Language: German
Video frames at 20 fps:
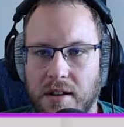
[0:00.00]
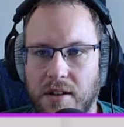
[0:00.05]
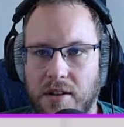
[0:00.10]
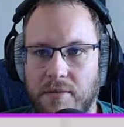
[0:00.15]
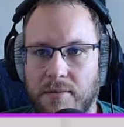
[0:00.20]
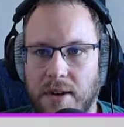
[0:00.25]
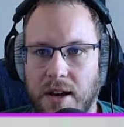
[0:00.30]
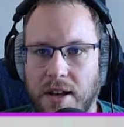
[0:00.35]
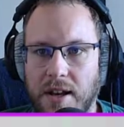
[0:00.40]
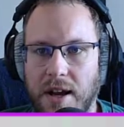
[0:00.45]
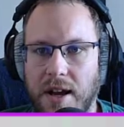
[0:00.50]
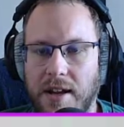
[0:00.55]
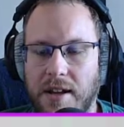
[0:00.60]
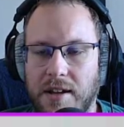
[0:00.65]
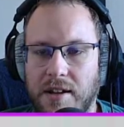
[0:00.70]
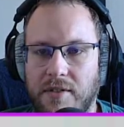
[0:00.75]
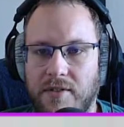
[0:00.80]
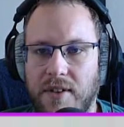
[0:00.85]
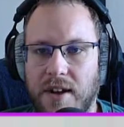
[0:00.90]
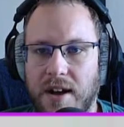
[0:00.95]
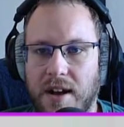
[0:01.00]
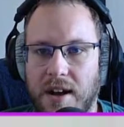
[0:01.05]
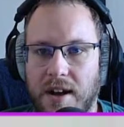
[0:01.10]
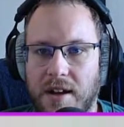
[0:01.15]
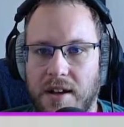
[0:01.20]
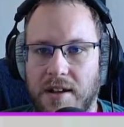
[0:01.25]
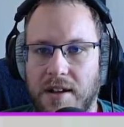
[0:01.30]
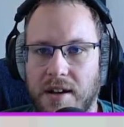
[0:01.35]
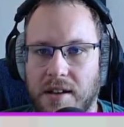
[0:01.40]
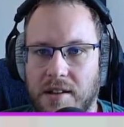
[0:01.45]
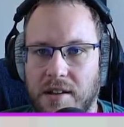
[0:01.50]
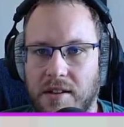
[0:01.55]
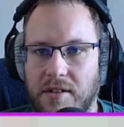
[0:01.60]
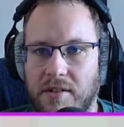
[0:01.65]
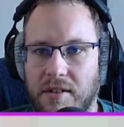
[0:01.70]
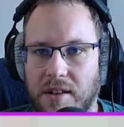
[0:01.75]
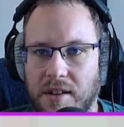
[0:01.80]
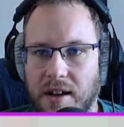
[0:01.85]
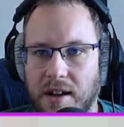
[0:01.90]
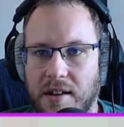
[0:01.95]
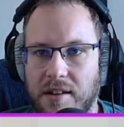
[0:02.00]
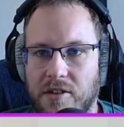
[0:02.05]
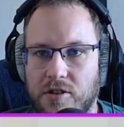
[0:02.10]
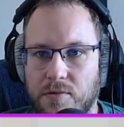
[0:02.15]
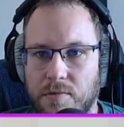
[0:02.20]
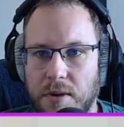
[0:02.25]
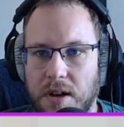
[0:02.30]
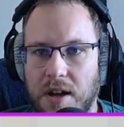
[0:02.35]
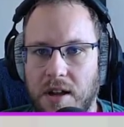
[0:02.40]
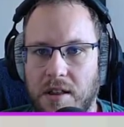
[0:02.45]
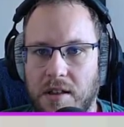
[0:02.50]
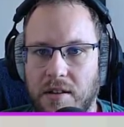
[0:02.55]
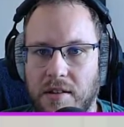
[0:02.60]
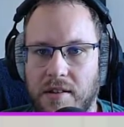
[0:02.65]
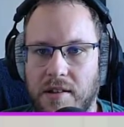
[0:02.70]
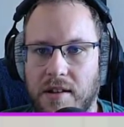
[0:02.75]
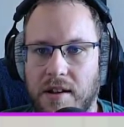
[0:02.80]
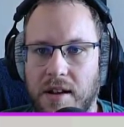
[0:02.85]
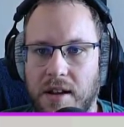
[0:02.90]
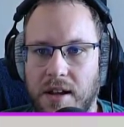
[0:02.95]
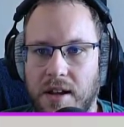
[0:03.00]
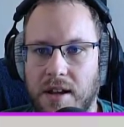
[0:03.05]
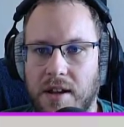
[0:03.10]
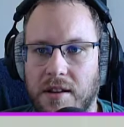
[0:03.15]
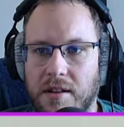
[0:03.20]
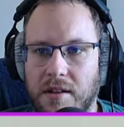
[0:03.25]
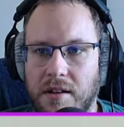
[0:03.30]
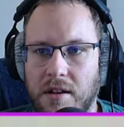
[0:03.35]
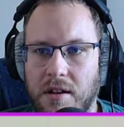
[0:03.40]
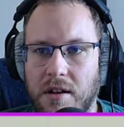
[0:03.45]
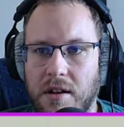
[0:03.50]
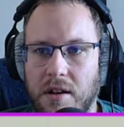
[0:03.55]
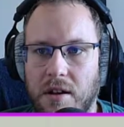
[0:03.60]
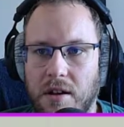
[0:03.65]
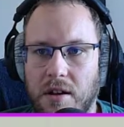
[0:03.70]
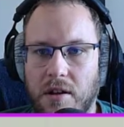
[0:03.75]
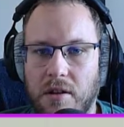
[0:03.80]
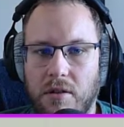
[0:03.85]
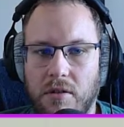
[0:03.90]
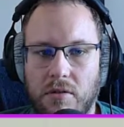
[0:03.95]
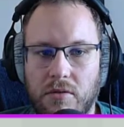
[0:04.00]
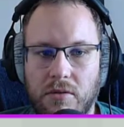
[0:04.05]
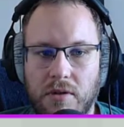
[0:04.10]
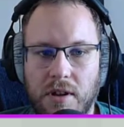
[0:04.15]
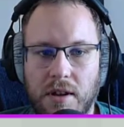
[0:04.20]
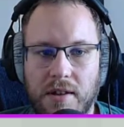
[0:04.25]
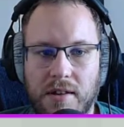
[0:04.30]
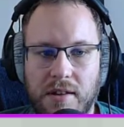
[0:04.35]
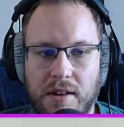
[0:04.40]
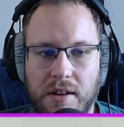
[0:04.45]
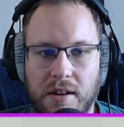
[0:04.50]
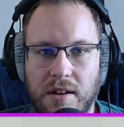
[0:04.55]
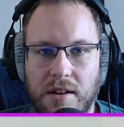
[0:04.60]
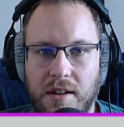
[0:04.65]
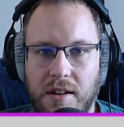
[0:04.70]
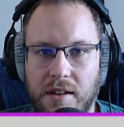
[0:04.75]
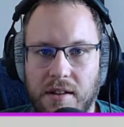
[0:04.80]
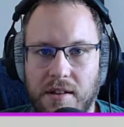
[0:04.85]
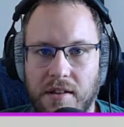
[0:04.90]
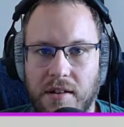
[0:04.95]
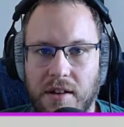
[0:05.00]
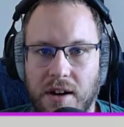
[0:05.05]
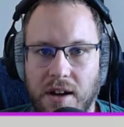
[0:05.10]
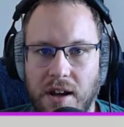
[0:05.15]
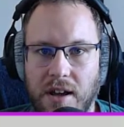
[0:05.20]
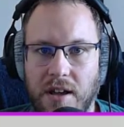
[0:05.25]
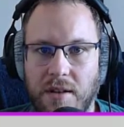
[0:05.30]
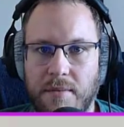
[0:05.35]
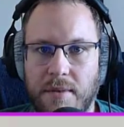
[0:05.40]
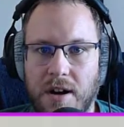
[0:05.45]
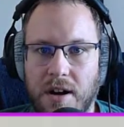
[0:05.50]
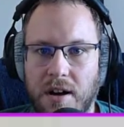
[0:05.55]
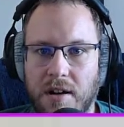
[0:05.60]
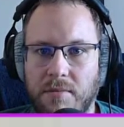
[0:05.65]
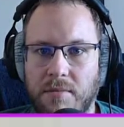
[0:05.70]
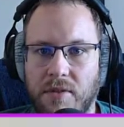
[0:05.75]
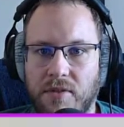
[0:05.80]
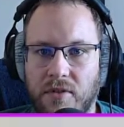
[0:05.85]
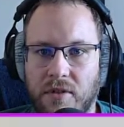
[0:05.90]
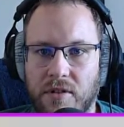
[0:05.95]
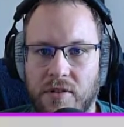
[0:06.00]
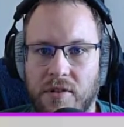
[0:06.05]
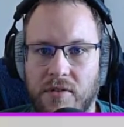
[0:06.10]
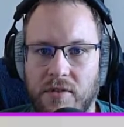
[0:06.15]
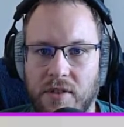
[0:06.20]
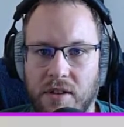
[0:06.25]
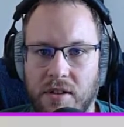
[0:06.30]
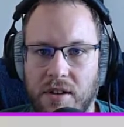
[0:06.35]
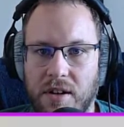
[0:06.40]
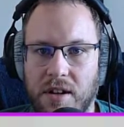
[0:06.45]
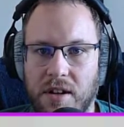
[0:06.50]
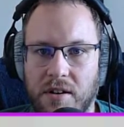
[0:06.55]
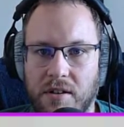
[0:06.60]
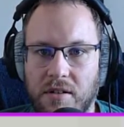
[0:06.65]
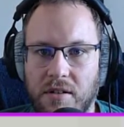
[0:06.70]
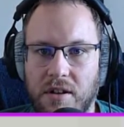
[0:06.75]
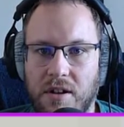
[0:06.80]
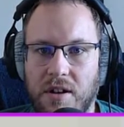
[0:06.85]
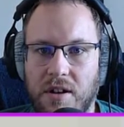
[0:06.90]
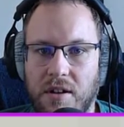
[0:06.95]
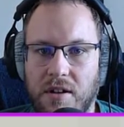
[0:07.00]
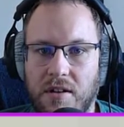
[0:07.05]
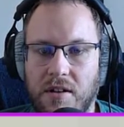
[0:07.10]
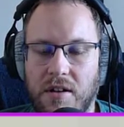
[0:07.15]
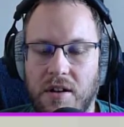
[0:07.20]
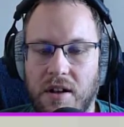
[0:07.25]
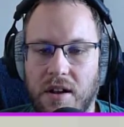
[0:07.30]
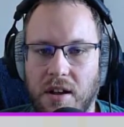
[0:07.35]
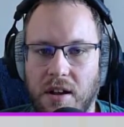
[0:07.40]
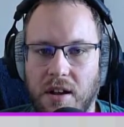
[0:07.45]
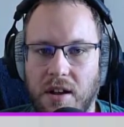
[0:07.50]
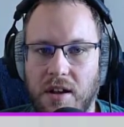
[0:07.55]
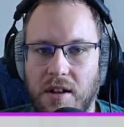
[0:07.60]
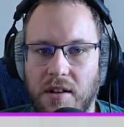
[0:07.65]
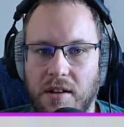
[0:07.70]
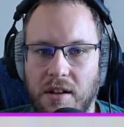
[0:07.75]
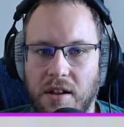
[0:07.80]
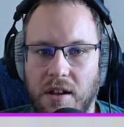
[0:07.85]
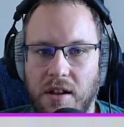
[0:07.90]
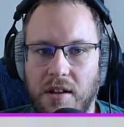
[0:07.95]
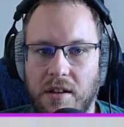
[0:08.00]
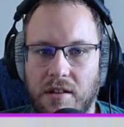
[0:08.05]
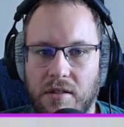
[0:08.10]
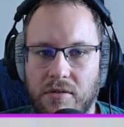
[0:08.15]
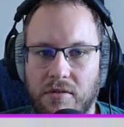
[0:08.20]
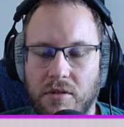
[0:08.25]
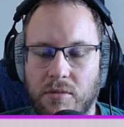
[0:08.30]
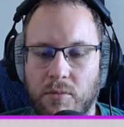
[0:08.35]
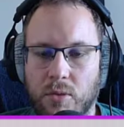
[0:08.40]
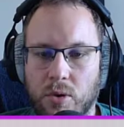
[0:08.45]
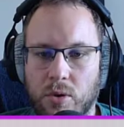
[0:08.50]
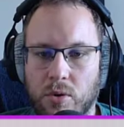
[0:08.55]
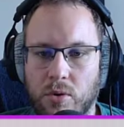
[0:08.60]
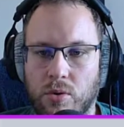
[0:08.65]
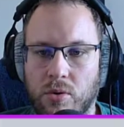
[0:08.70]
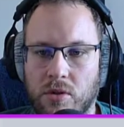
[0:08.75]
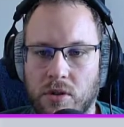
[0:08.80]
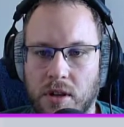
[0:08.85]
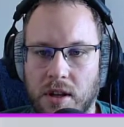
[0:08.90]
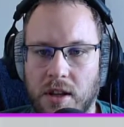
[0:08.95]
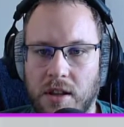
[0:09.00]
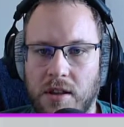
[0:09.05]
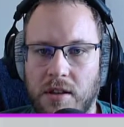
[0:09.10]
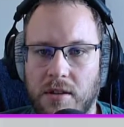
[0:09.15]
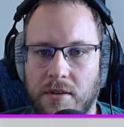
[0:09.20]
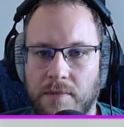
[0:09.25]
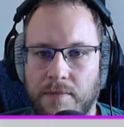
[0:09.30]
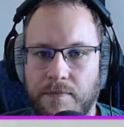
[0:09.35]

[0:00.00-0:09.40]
Ich meine, eigentlich wäre angedacht, dass wir das später zerlegen und das hier in dieser Reihe machen, bevor es dann wieder hier äh, zu den Motoren geht.